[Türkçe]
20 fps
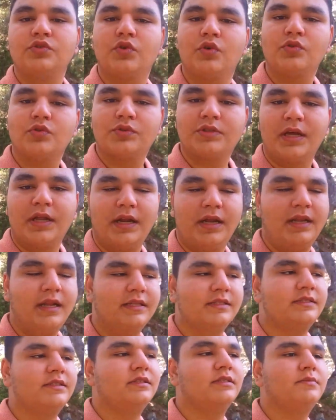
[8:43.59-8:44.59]
Çocuklar
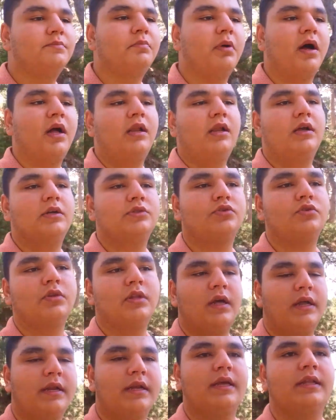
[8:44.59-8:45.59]
eğlendirir,
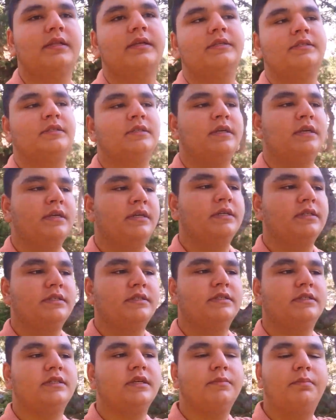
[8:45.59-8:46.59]
palyaçolar gelir,
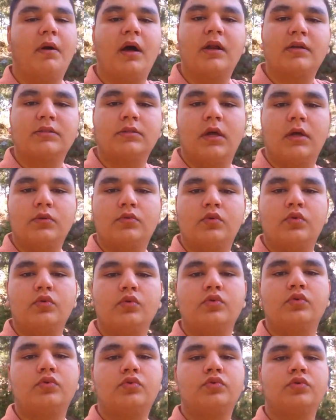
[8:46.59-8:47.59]
işte parklar
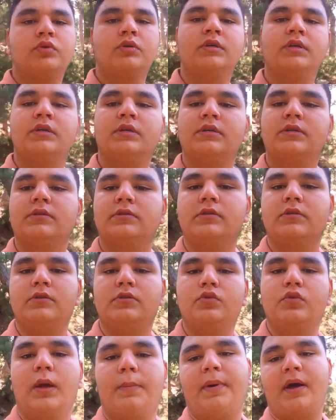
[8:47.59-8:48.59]
kurulur,
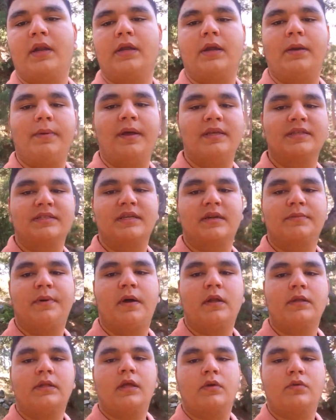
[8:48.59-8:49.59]
Luna Park'a benzer
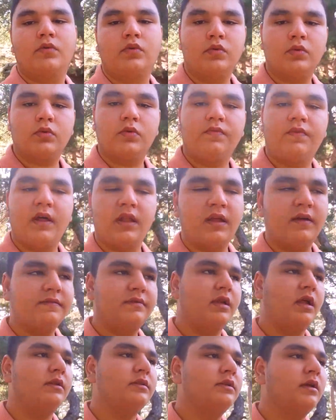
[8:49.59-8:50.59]
parklar kurulur falan
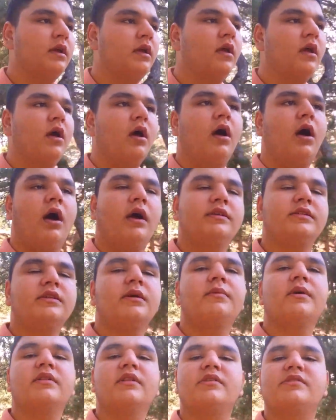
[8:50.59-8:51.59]
filan. Aynı
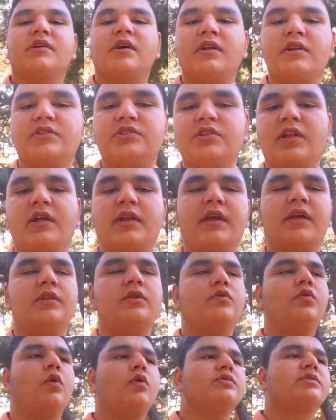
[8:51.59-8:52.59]
zamanda sanatçılar
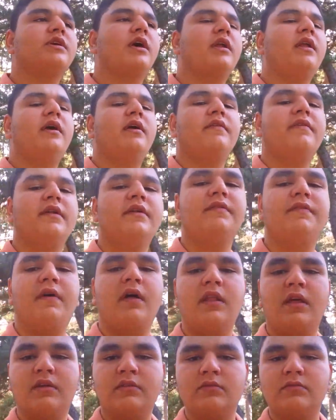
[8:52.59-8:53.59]
gelir, konserler verir
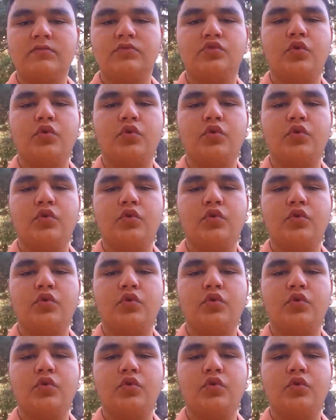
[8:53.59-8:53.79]
falan.